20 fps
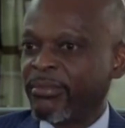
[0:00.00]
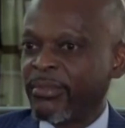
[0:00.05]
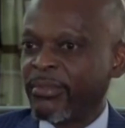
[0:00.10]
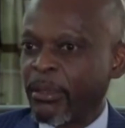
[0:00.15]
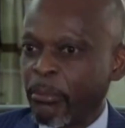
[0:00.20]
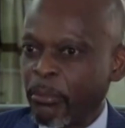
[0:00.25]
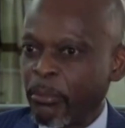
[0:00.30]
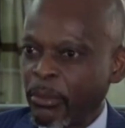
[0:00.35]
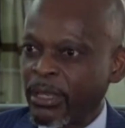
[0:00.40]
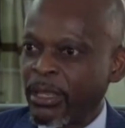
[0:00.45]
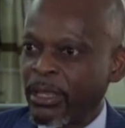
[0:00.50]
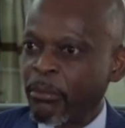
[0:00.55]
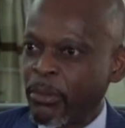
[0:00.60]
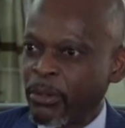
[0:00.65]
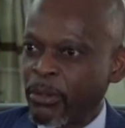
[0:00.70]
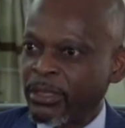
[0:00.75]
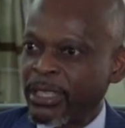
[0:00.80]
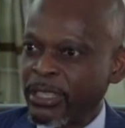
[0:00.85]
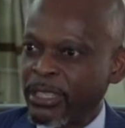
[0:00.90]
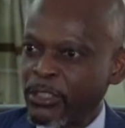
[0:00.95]
un peu
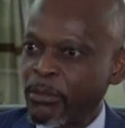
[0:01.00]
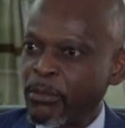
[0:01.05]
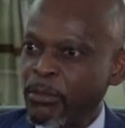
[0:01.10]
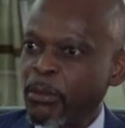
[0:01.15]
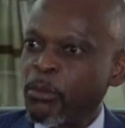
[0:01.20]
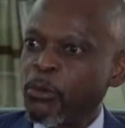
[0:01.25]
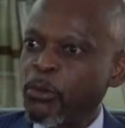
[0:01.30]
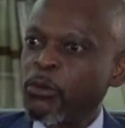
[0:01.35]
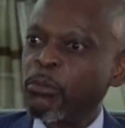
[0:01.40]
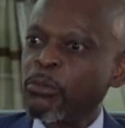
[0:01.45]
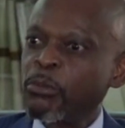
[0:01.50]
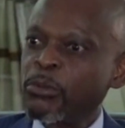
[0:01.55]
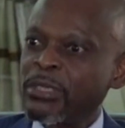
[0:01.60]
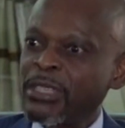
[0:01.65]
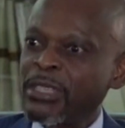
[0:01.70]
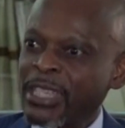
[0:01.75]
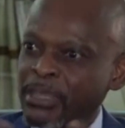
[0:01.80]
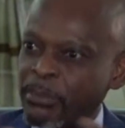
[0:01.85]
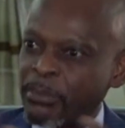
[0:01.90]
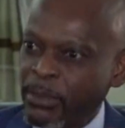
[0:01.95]
d'importation, mais beaucoup plus
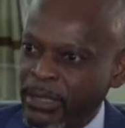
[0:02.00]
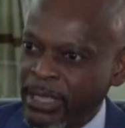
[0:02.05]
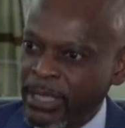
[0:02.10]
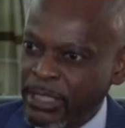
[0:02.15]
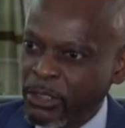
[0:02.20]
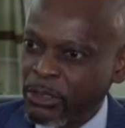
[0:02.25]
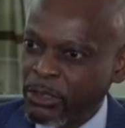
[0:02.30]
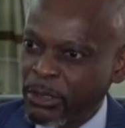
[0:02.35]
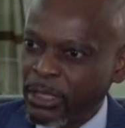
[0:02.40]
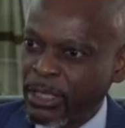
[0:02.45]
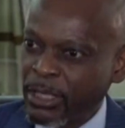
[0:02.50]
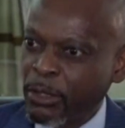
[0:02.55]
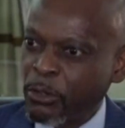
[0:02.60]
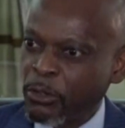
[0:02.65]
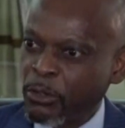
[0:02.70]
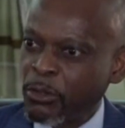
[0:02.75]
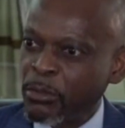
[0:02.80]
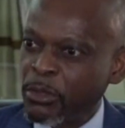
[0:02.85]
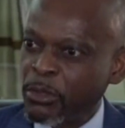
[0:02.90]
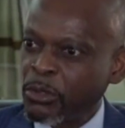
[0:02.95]
d'exportation de
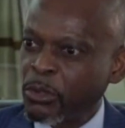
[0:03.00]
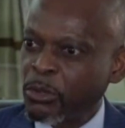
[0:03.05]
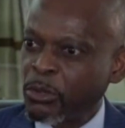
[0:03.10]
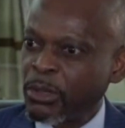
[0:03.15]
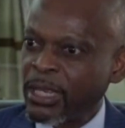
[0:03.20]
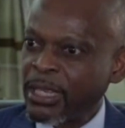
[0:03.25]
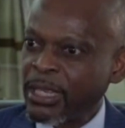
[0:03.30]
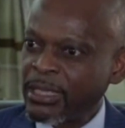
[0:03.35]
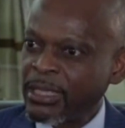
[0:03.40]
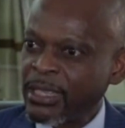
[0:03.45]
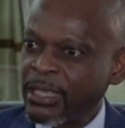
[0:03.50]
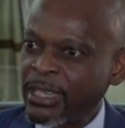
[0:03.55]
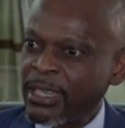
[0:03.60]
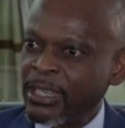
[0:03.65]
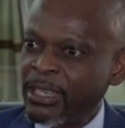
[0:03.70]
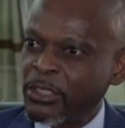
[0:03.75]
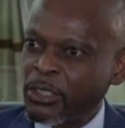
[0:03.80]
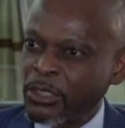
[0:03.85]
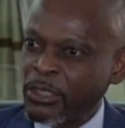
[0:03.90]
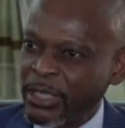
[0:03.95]
l'économie togolaise,
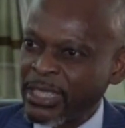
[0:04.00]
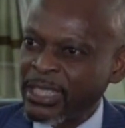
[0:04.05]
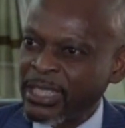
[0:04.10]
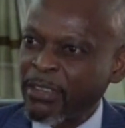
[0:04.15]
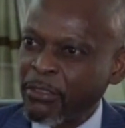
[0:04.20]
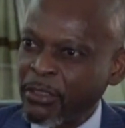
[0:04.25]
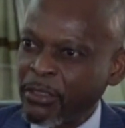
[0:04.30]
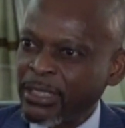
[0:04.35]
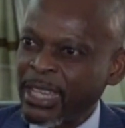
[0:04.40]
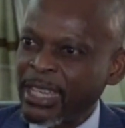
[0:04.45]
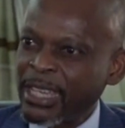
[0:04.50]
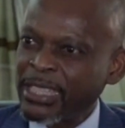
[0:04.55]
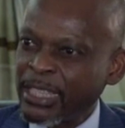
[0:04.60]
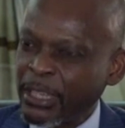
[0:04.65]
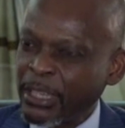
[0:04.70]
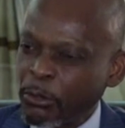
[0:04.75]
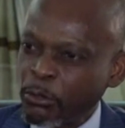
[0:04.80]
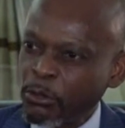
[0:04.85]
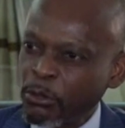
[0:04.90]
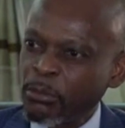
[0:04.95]
ce sont des avantages
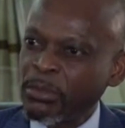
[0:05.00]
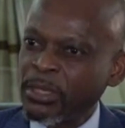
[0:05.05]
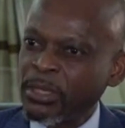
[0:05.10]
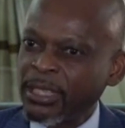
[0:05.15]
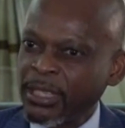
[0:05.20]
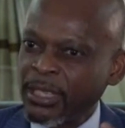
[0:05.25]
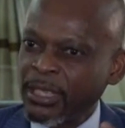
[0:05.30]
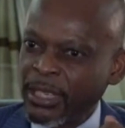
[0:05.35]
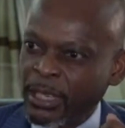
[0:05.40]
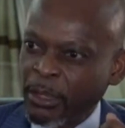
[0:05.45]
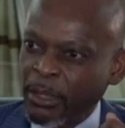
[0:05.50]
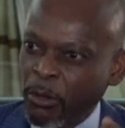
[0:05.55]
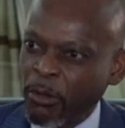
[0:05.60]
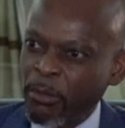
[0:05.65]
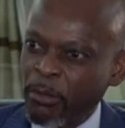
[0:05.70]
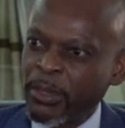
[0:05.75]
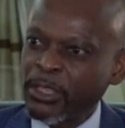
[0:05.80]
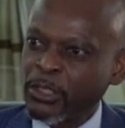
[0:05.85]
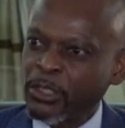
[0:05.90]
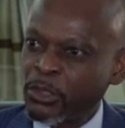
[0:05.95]
économiques et
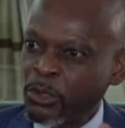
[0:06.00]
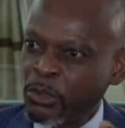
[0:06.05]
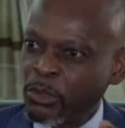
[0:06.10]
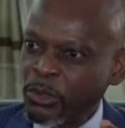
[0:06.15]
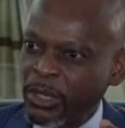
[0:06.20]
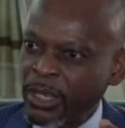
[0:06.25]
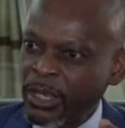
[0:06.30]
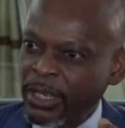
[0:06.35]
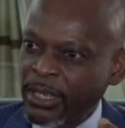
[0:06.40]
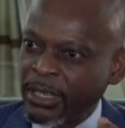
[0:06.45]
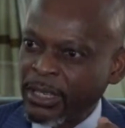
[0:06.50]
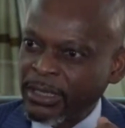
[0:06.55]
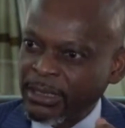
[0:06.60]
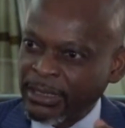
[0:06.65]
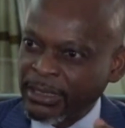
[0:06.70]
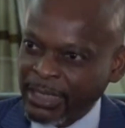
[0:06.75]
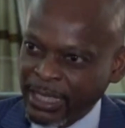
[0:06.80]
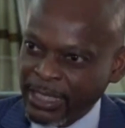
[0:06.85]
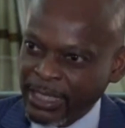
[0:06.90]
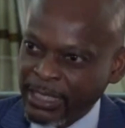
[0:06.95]
commerciaux
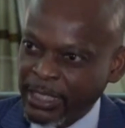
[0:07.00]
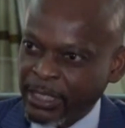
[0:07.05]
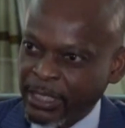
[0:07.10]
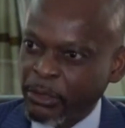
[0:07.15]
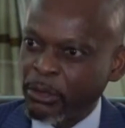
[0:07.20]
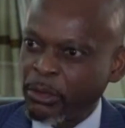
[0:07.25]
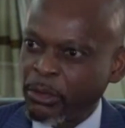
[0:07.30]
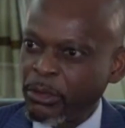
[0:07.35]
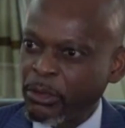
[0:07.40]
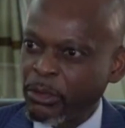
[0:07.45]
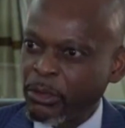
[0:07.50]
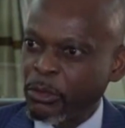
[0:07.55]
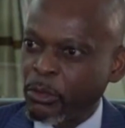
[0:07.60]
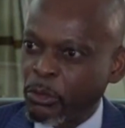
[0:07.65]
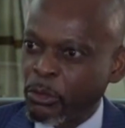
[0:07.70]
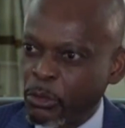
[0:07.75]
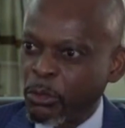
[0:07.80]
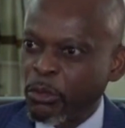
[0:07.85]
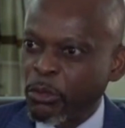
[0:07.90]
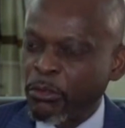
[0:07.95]
très sérieux que
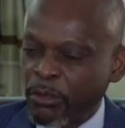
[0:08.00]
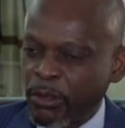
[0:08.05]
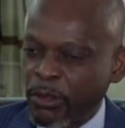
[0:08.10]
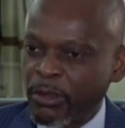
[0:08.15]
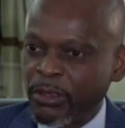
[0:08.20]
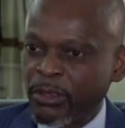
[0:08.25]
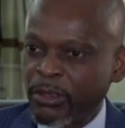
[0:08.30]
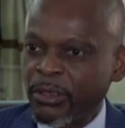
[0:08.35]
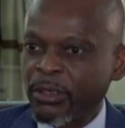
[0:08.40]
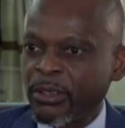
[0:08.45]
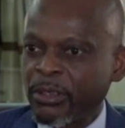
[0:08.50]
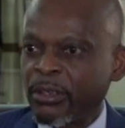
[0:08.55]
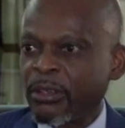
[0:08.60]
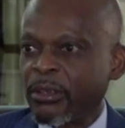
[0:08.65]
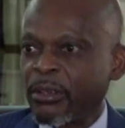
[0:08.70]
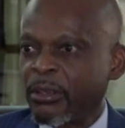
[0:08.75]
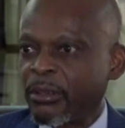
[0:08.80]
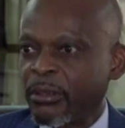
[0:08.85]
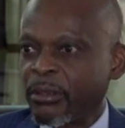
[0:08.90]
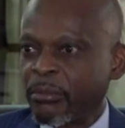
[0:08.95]
nous devons euh,
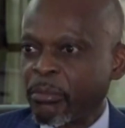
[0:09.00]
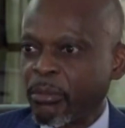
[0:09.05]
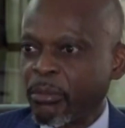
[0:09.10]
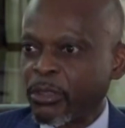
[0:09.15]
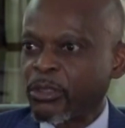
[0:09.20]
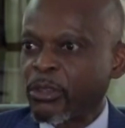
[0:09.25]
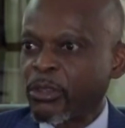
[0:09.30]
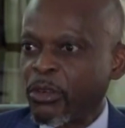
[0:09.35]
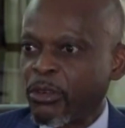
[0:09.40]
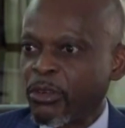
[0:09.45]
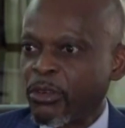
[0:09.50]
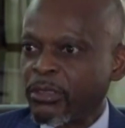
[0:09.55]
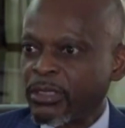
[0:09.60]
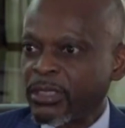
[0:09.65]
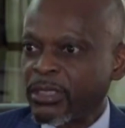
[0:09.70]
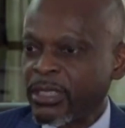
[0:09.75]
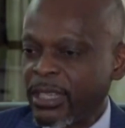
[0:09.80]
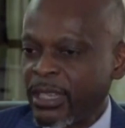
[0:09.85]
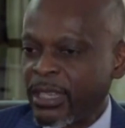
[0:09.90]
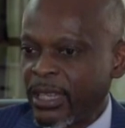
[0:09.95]
prendre en
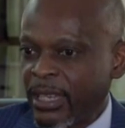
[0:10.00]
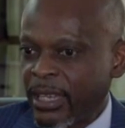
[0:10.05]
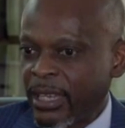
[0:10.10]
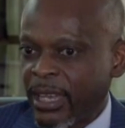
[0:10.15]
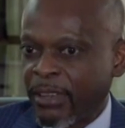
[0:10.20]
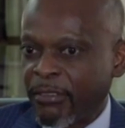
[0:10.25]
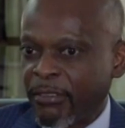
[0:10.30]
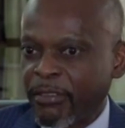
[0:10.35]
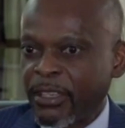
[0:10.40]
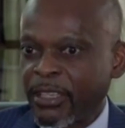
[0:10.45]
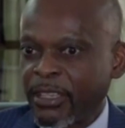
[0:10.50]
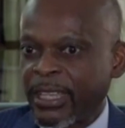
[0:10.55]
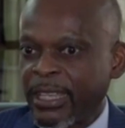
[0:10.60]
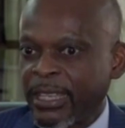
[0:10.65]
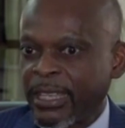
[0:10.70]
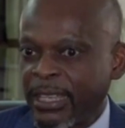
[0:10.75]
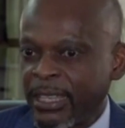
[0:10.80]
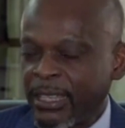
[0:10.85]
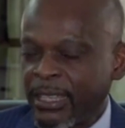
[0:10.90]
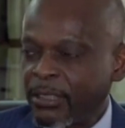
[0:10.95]
compte afin
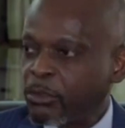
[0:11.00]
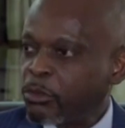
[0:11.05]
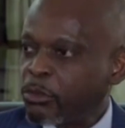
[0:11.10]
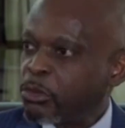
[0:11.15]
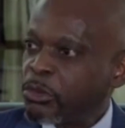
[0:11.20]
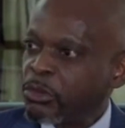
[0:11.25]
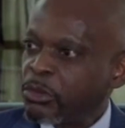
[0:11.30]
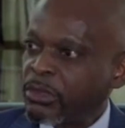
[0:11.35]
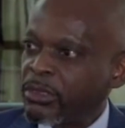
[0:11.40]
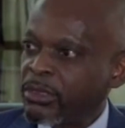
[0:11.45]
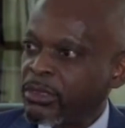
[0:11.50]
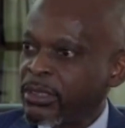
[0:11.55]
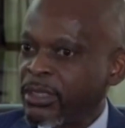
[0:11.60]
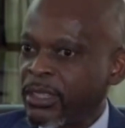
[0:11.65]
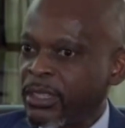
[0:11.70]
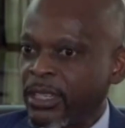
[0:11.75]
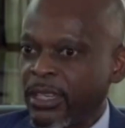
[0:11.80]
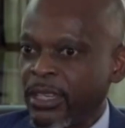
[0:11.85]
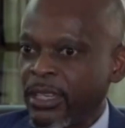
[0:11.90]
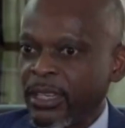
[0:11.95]
d'aider toutes
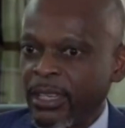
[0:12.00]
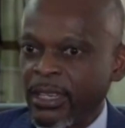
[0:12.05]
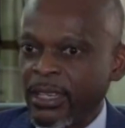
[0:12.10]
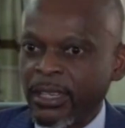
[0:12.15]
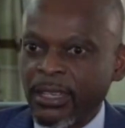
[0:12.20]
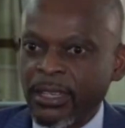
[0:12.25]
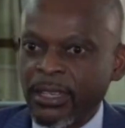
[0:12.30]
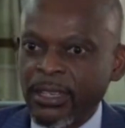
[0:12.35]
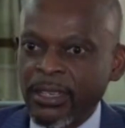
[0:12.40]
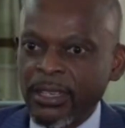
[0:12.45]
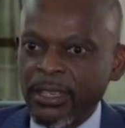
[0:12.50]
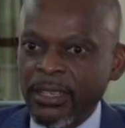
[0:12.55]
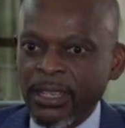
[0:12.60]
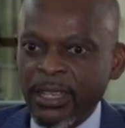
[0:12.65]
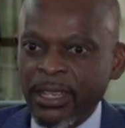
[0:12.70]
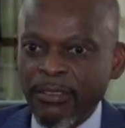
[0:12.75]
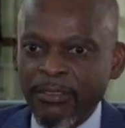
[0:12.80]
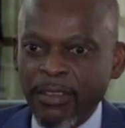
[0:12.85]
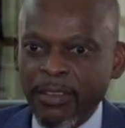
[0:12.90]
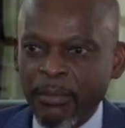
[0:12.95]
euh,
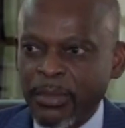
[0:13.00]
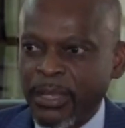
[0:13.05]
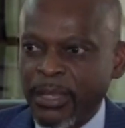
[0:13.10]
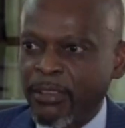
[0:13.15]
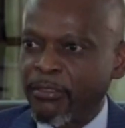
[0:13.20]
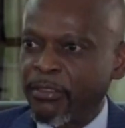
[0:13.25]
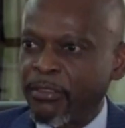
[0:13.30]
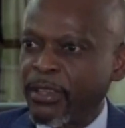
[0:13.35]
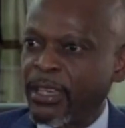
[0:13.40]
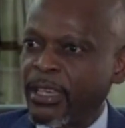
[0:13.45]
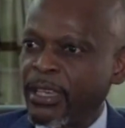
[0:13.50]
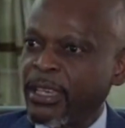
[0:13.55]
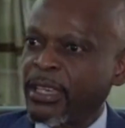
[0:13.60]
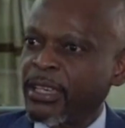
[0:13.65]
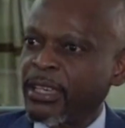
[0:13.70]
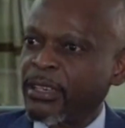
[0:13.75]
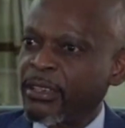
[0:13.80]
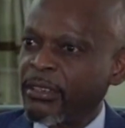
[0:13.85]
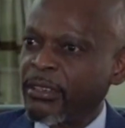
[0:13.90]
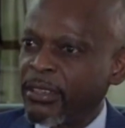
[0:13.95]
les femmes
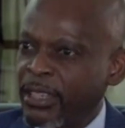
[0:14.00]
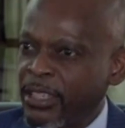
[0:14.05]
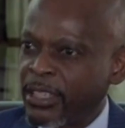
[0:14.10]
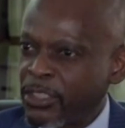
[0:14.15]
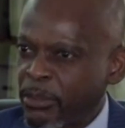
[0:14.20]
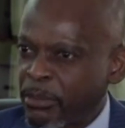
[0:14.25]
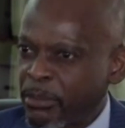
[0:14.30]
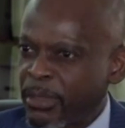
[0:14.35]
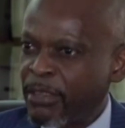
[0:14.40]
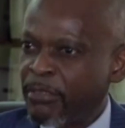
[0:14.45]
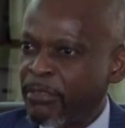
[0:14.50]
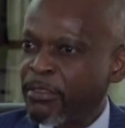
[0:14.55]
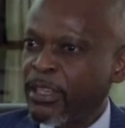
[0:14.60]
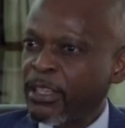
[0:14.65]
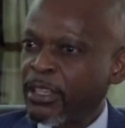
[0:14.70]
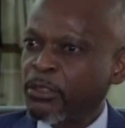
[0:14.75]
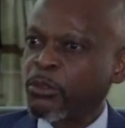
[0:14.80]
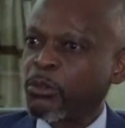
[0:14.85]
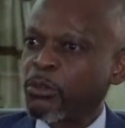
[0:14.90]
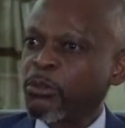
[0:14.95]
d'affaires, euh, les hommes
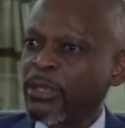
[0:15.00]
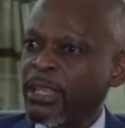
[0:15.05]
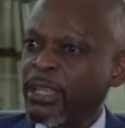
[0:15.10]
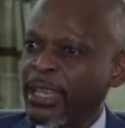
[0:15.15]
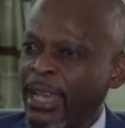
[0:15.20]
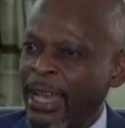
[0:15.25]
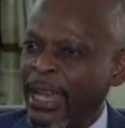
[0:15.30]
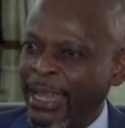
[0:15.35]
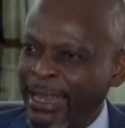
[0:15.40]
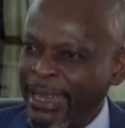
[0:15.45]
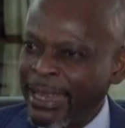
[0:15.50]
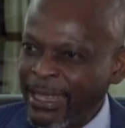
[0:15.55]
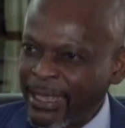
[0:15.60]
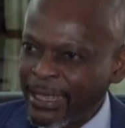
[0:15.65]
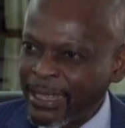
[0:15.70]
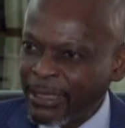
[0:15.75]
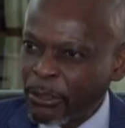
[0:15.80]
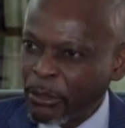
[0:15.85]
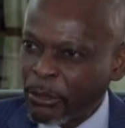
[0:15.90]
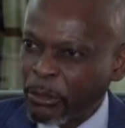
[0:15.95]
d'affaires togolais à
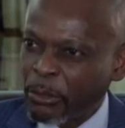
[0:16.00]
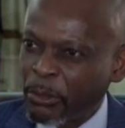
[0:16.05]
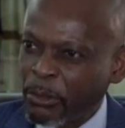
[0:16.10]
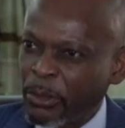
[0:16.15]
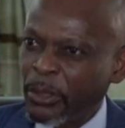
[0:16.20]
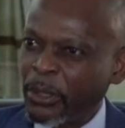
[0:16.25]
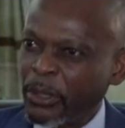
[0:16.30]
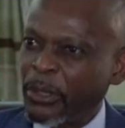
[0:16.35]
aller dans le,